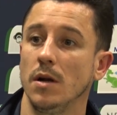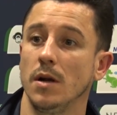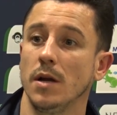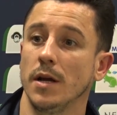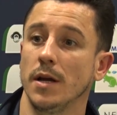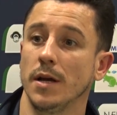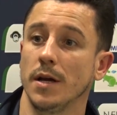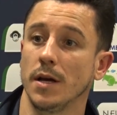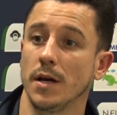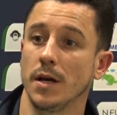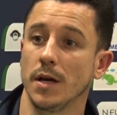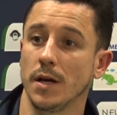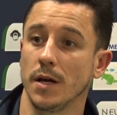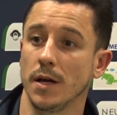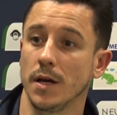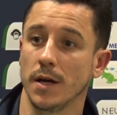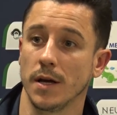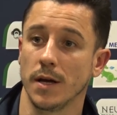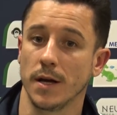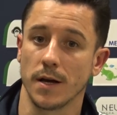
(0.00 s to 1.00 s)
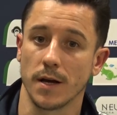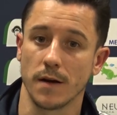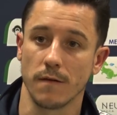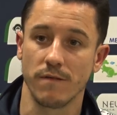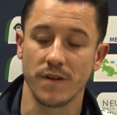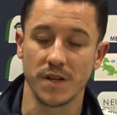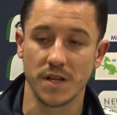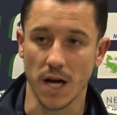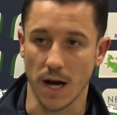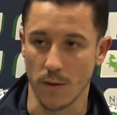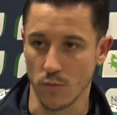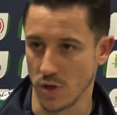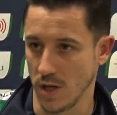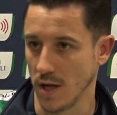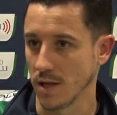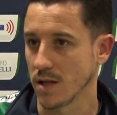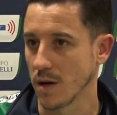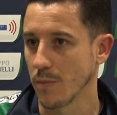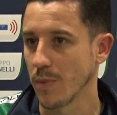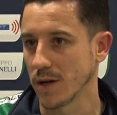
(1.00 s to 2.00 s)
E vediamo
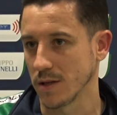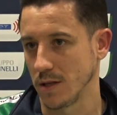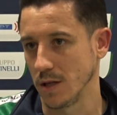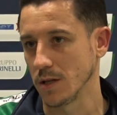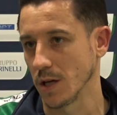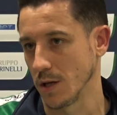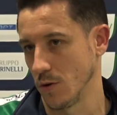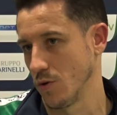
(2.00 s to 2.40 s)
nelle altre partite,